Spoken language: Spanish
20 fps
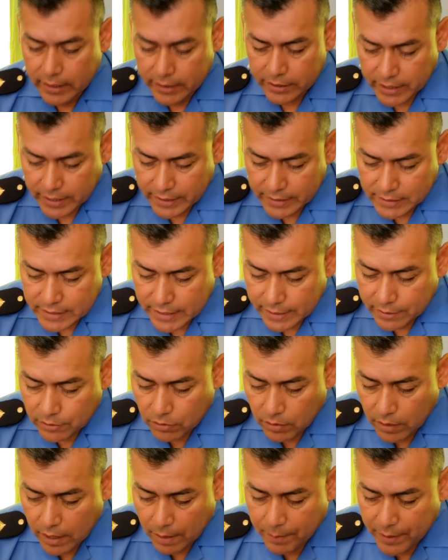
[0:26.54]

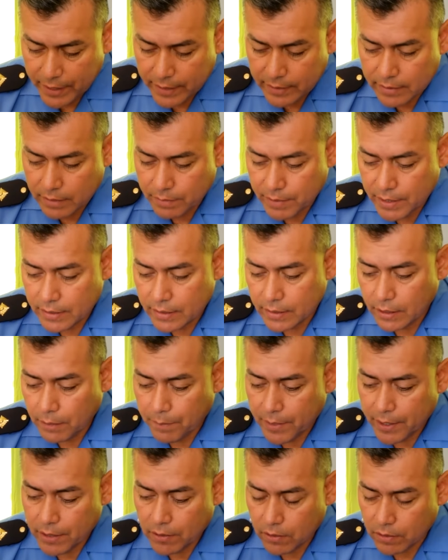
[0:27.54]
realizando aparentemente
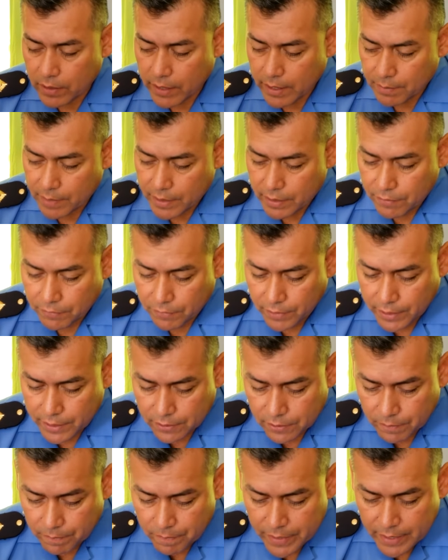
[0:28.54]
disparos con arma de
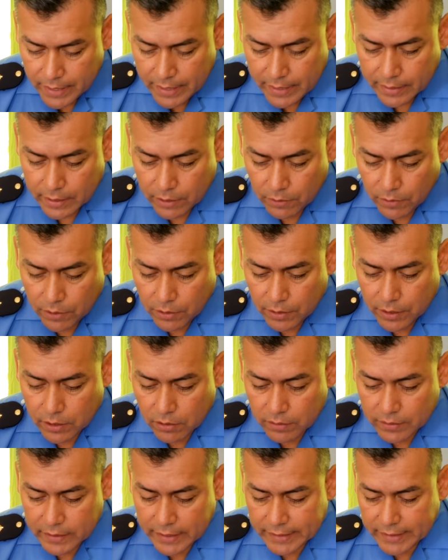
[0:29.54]
fuego, que luego de
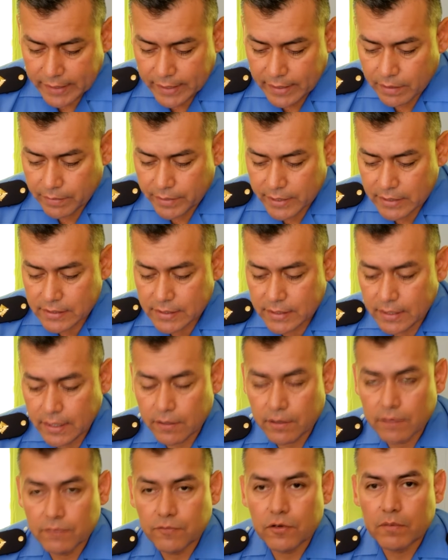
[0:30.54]
contactar la veracidad
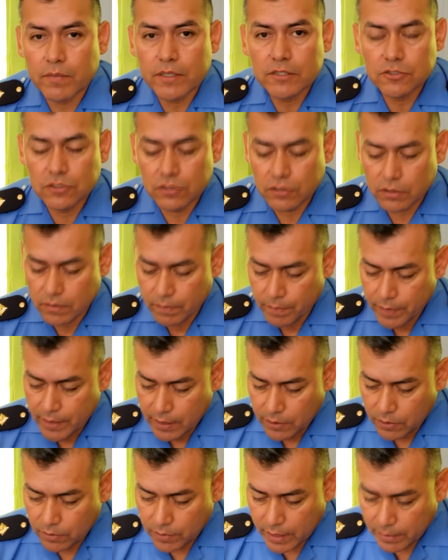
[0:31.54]
de la información
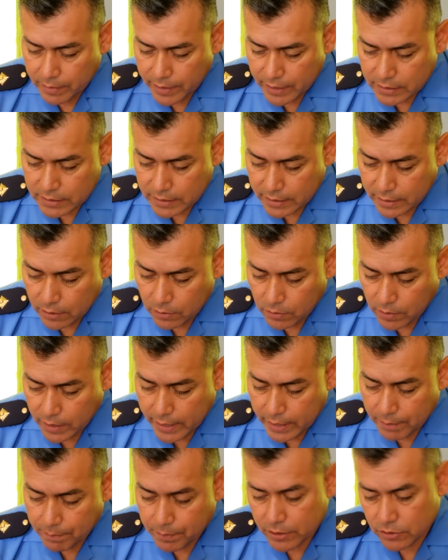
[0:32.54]
y una vez en el
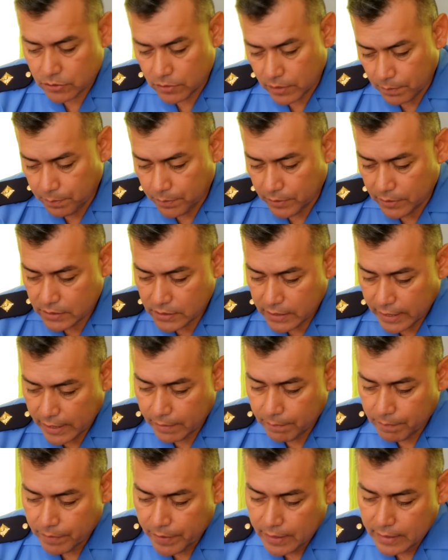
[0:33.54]
lugar, personal
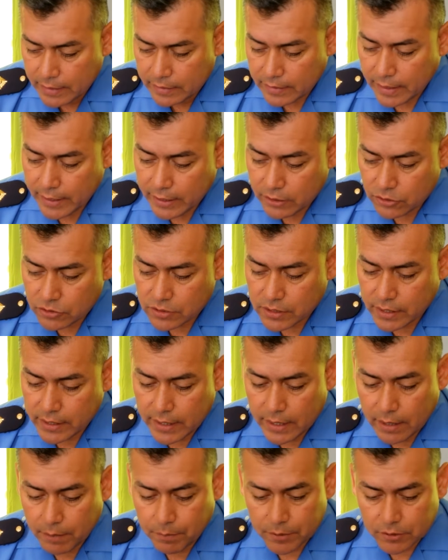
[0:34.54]
policial, tal hecho
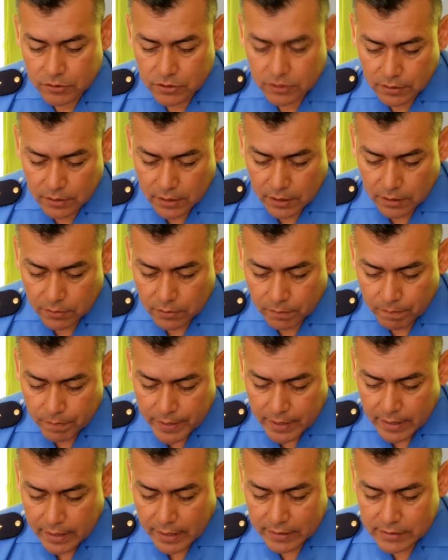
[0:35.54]
sería positivo.
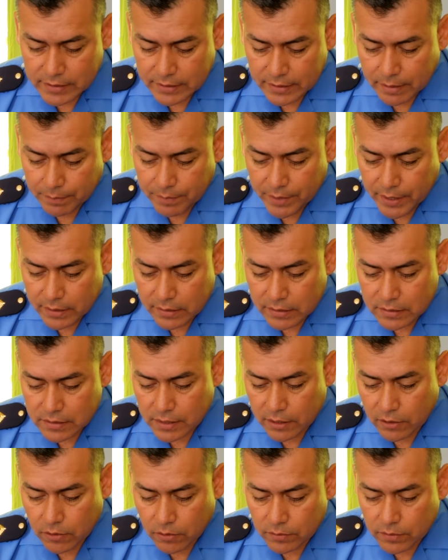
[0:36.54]
Así también
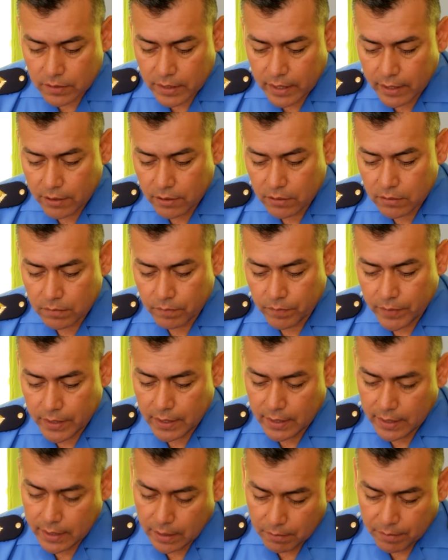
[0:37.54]
se encontraron
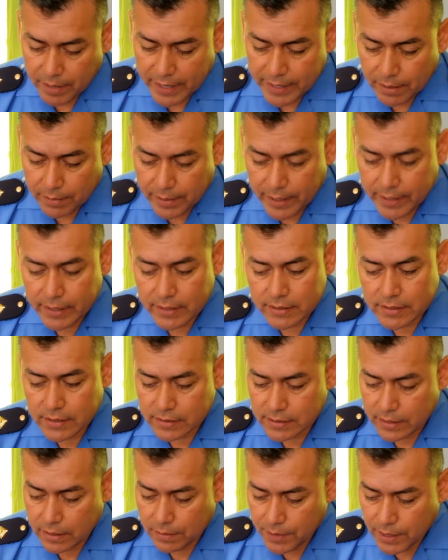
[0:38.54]
eh, varias vainas
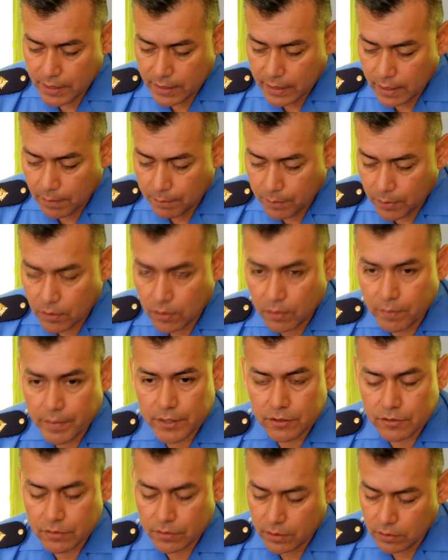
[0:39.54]
servidas a pocos
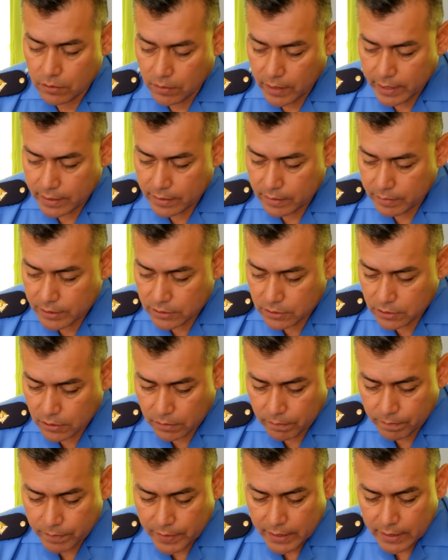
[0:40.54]
metros del lugar de
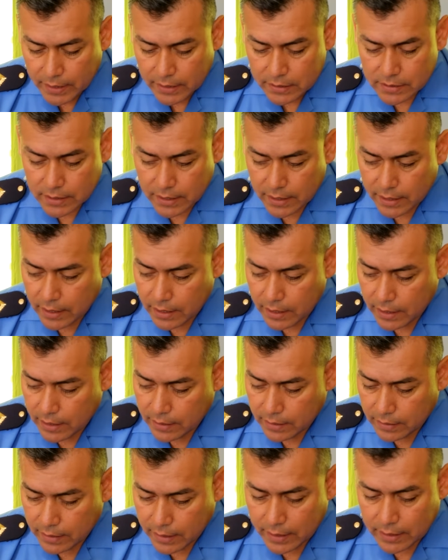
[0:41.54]
mención.
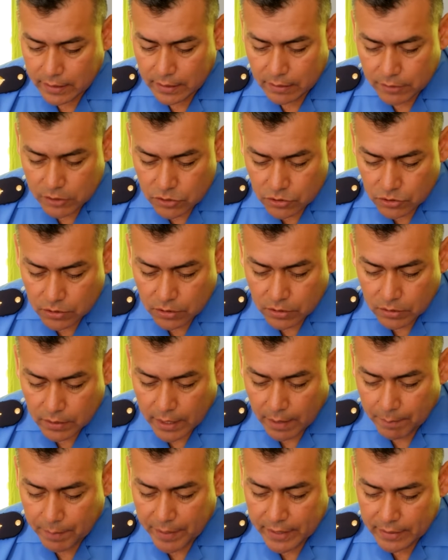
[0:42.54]
Se este, divisó
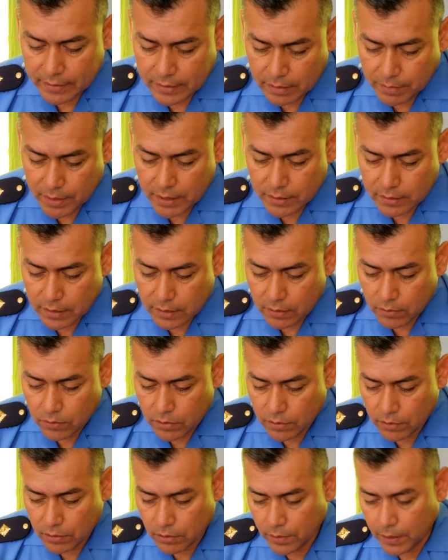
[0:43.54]
que aparentemente
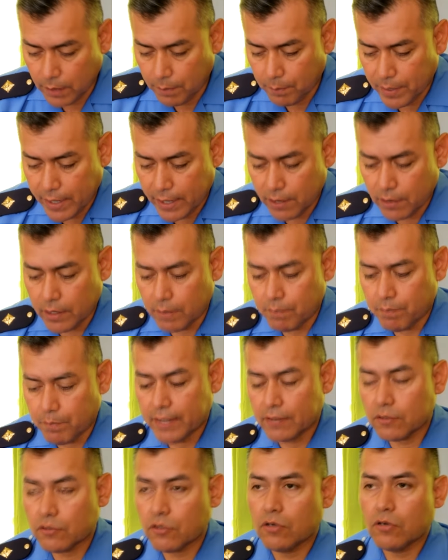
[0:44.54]
uno de los disparos
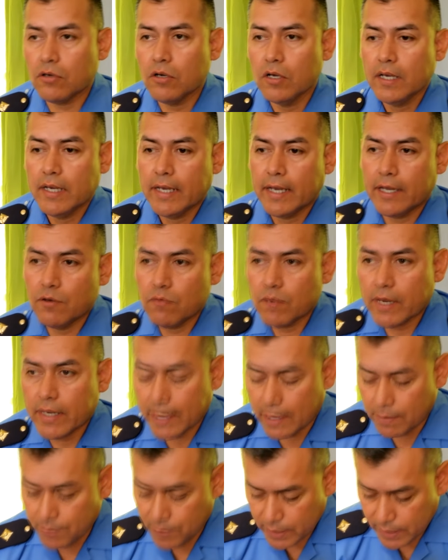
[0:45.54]
impactó en
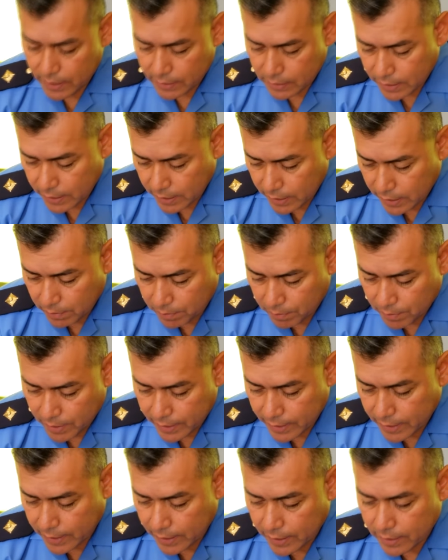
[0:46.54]
una camioneta
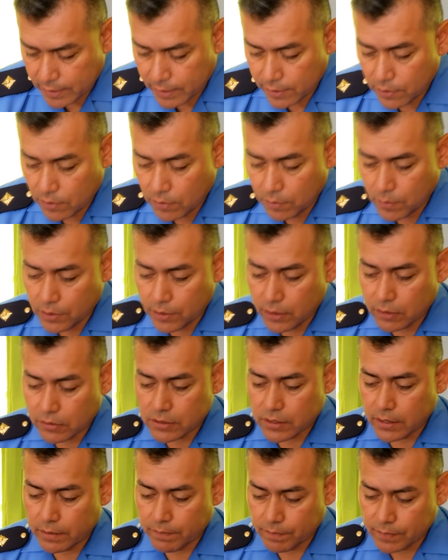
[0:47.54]
marca Renault modelo
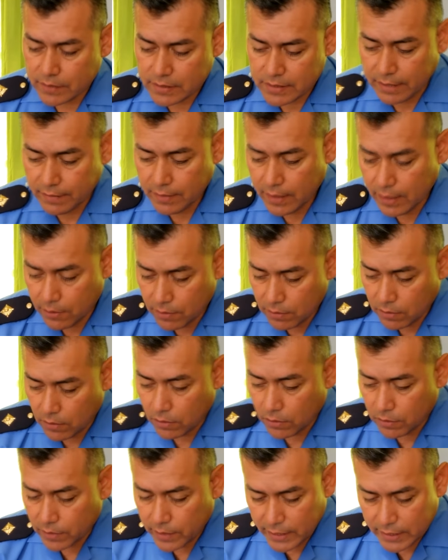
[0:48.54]
Sandero,
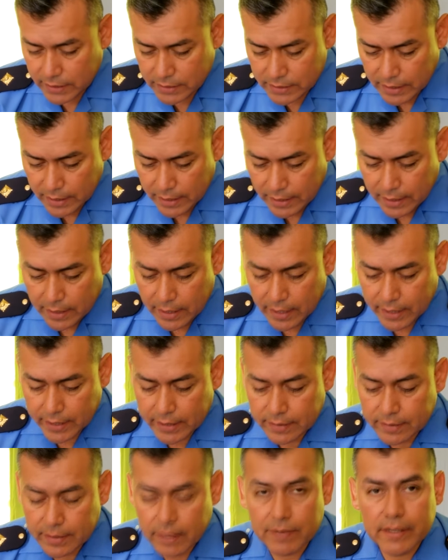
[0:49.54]
color gris, la
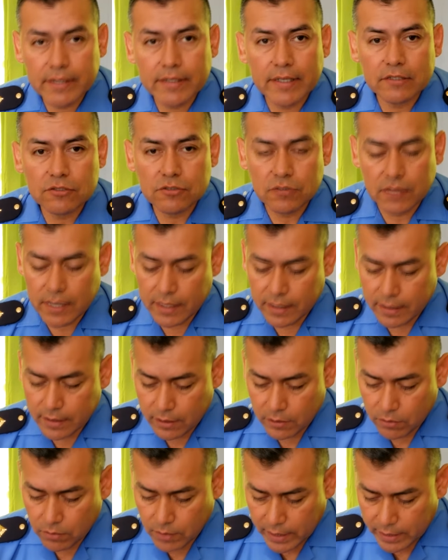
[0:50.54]
que estaba estacionada en
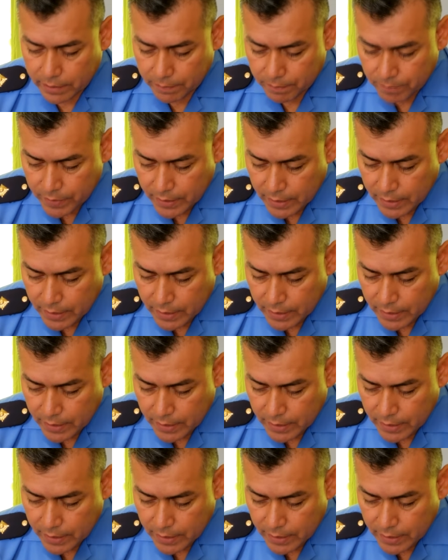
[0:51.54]
el lugar